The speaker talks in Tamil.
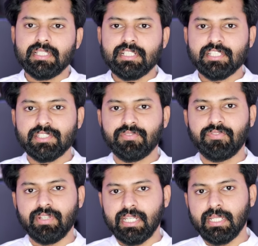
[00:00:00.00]
ஜில்ச்
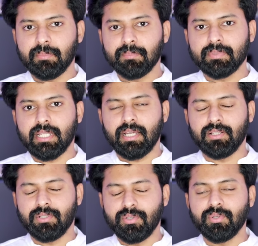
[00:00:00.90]
ஃப்ரீடம்
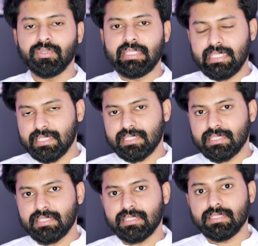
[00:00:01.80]
டேங்கோ எஸ்
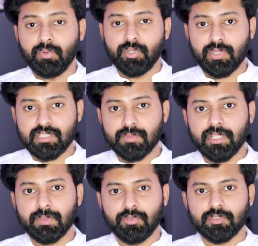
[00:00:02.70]
நான் ஒரு வருஷத்துக்கு
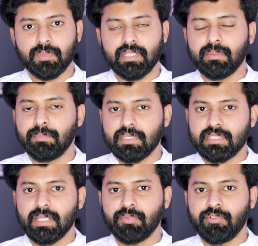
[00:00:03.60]
முன்னாடி போஸ்ட் பண்ண
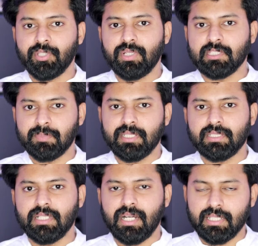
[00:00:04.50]
பெஸ்ட் ஷாம்பு வீடியோ ரிலீஸ்
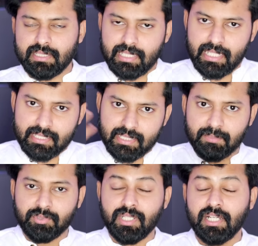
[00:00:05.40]
பண்ணியிருந்த அதே
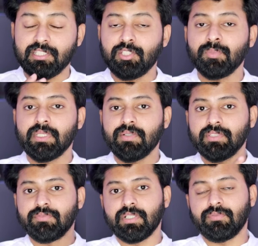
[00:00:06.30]
ஷாம்பு தான் அதுலேயும் இதை
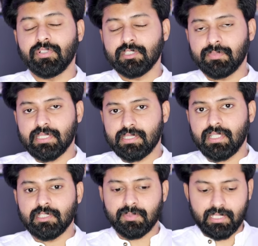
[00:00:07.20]
வந்து ஃபர்ஸ்ட் பிளேஸில்
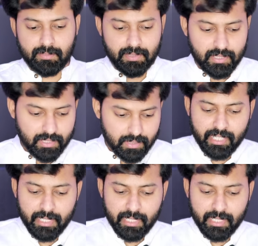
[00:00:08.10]
தான் ரிலீஸ் பண்ணியிருப்பேன்